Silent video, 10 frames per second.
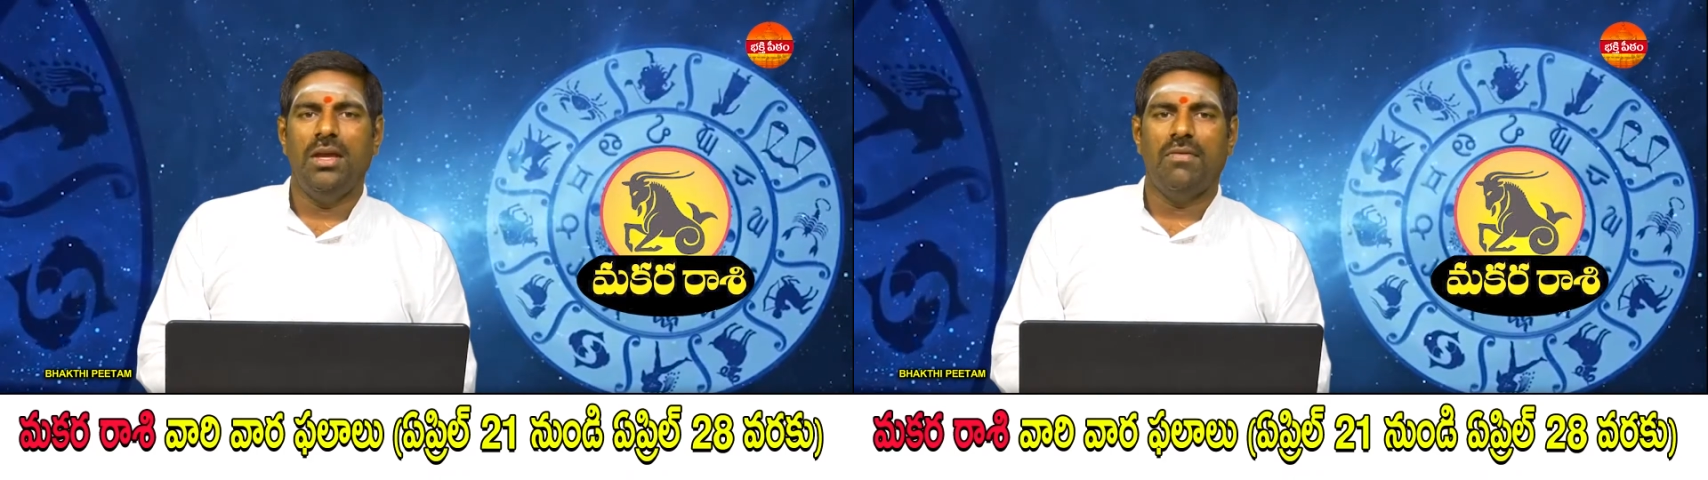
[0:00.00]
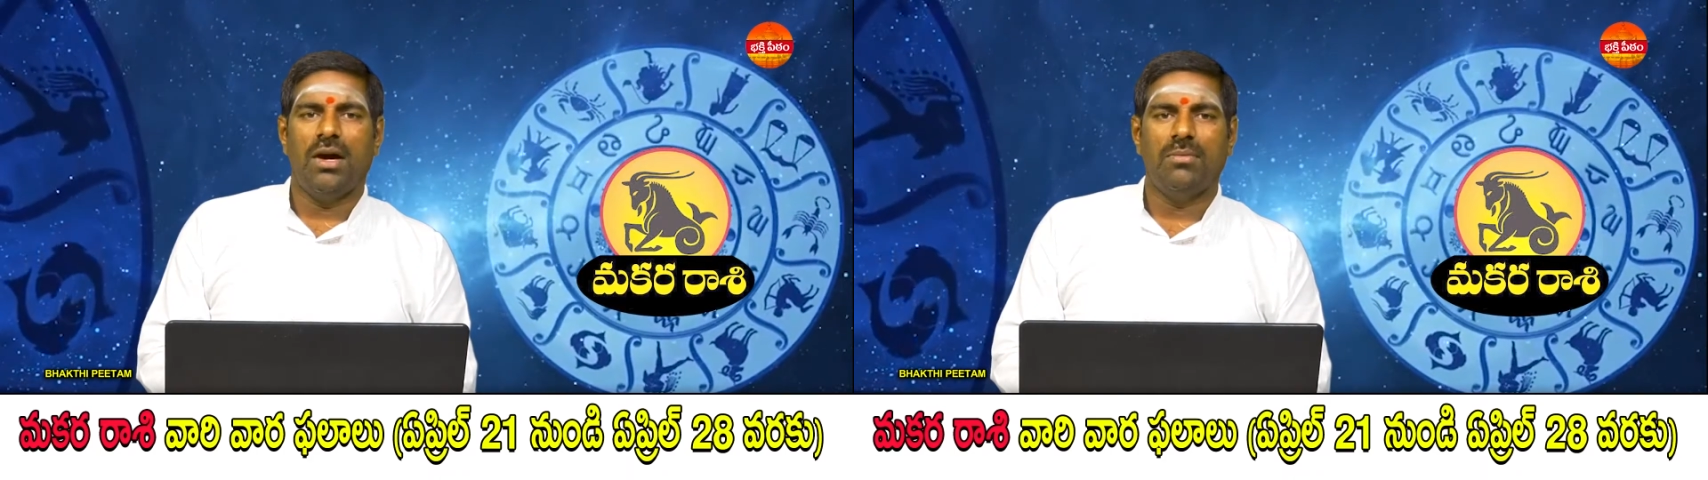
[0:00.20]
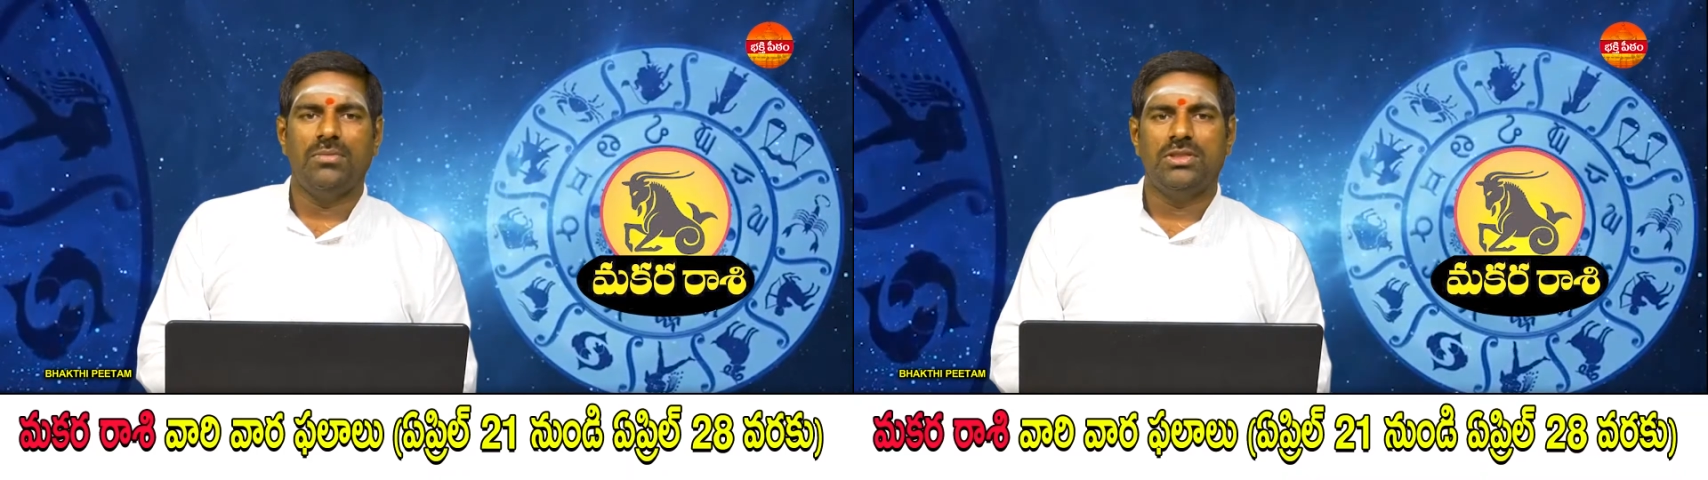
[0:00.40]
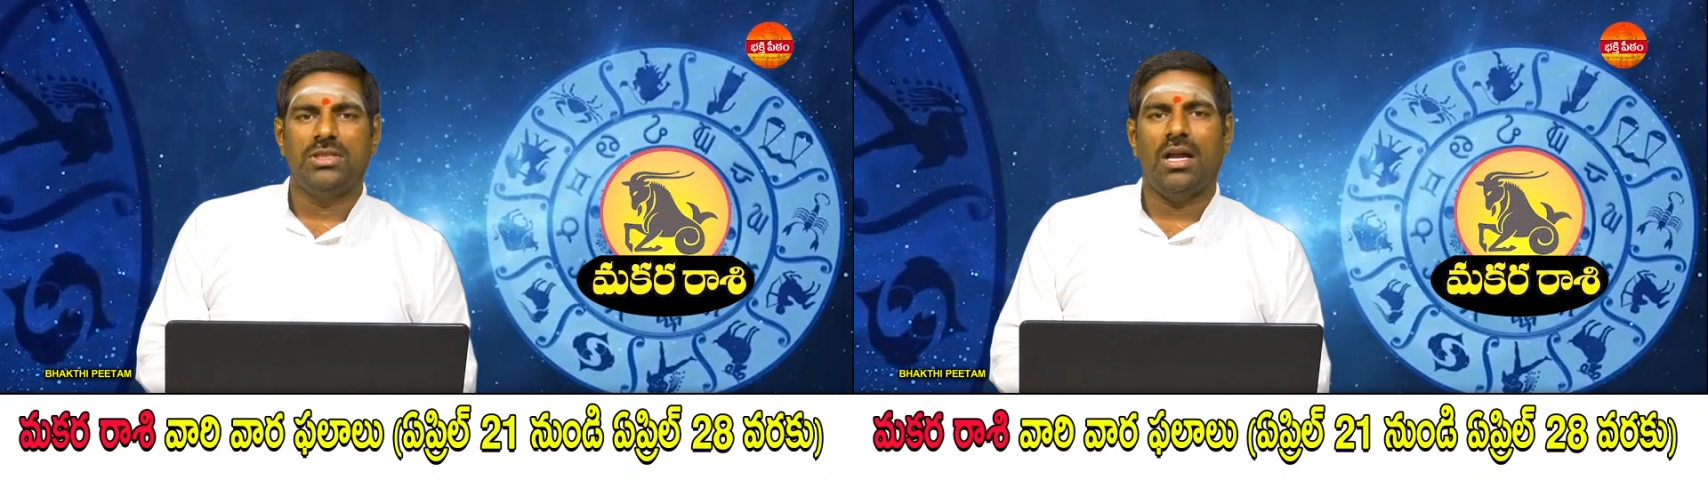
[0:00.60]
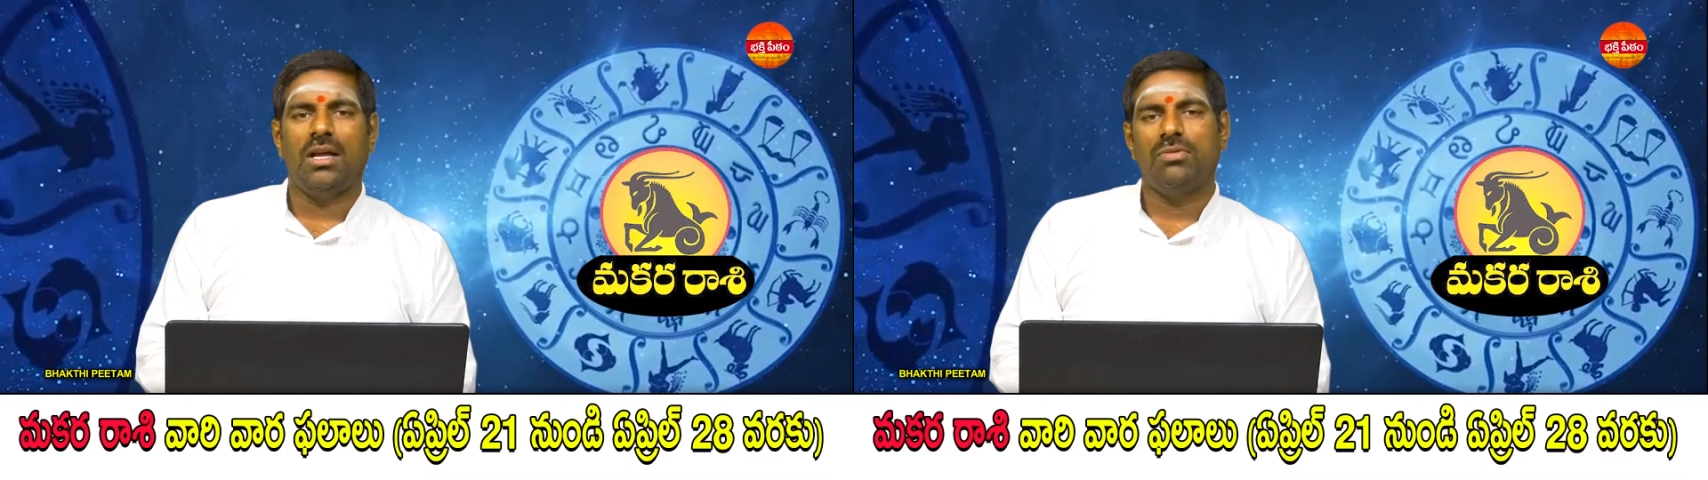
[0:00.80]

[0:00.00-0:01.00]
ఈ వారం చాలా